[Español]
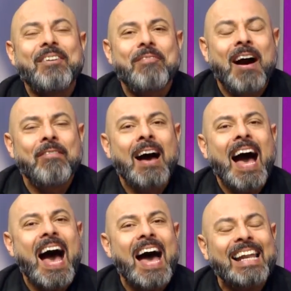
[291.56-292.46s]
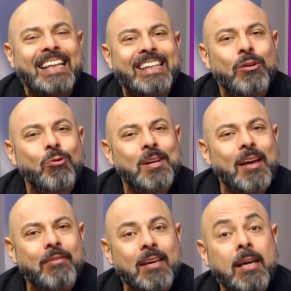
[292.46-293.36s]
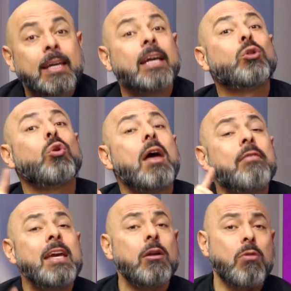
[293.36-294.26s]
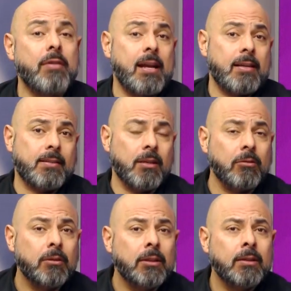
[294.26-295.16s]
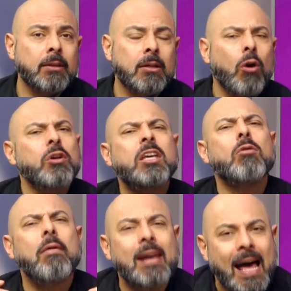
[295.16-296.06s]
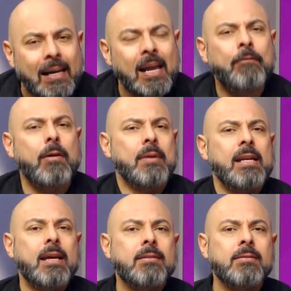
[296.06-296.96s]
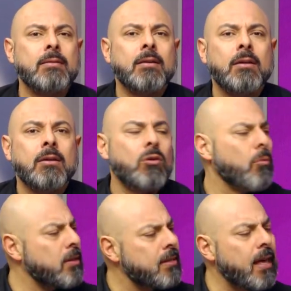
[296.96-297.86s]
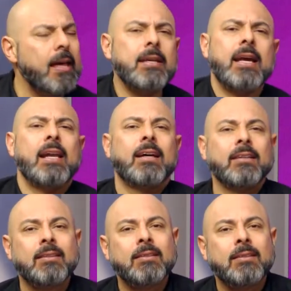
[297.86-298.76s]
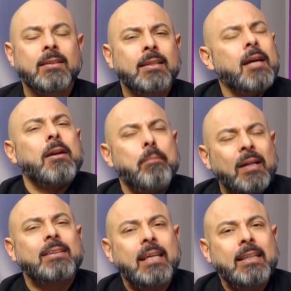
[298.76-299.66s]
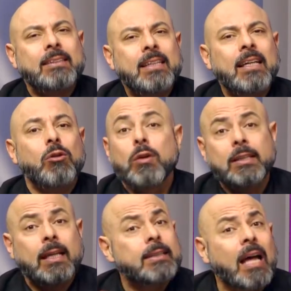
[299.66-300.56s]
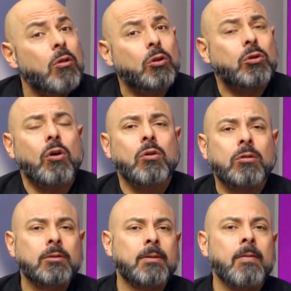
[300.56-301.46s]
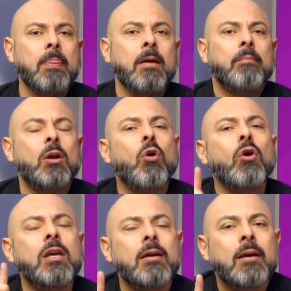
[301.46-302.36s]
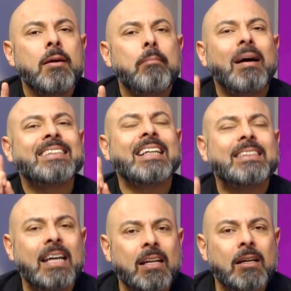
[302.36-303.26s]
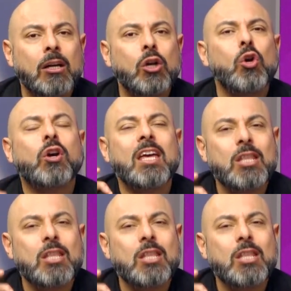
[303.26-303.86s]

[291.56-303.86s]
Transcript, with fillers: llevaba a la tribu de Leví, que todavía no había nacido. Hoy quiero hablarle a familias, como decía Daniela, que de repente dicen, lo he intentado todo, pero hoy vas a hacer lo que